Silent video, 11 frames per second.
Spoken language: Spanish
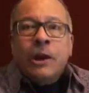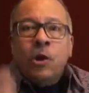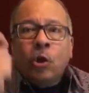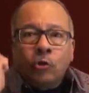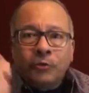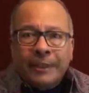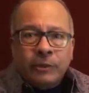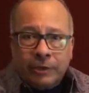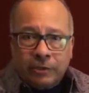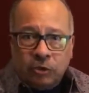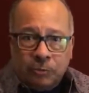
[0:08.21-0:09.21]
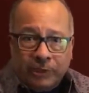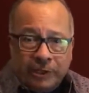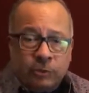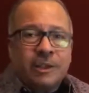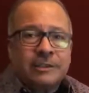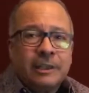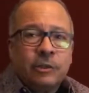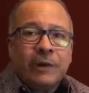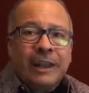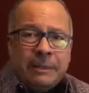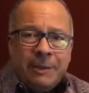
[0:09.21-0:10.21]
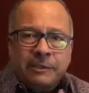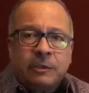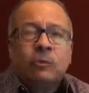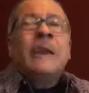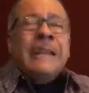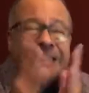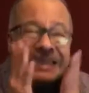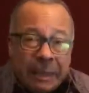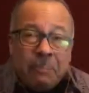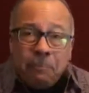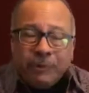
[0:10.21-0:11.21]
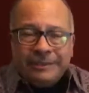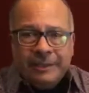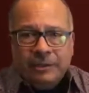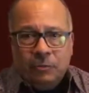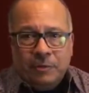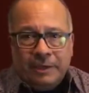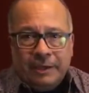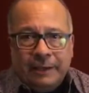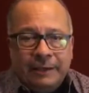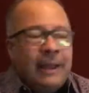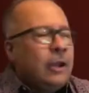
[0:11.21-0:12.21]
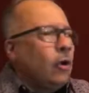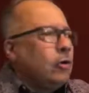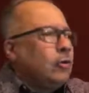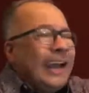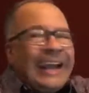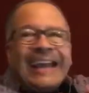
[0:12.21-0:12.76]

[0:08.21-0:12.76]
lo contento que estoy porque estoy haciendo una animación 100% mexicana con una